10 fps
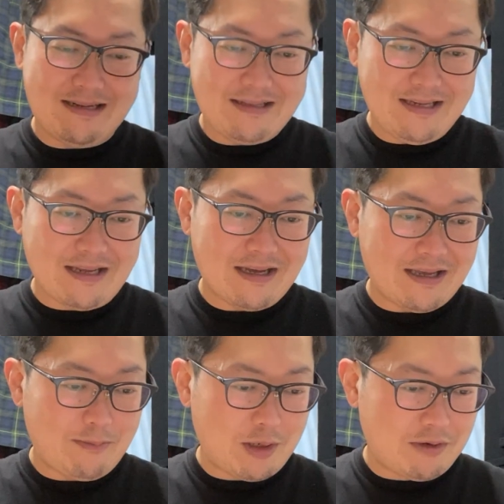ね、
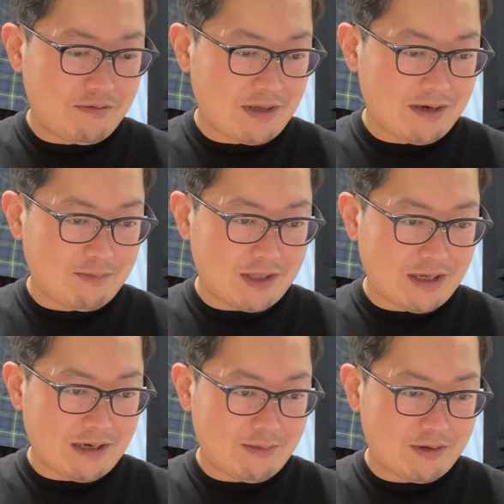早めに受けるみた
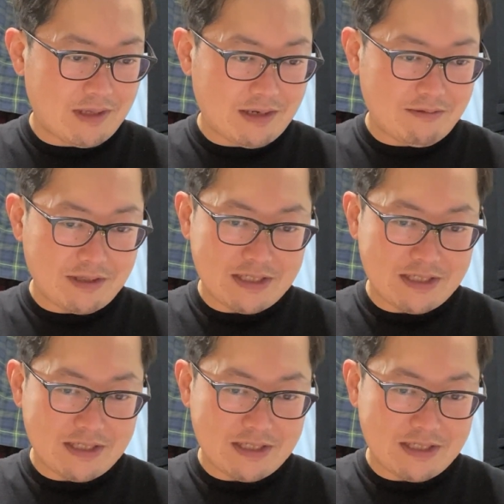いなもんなのに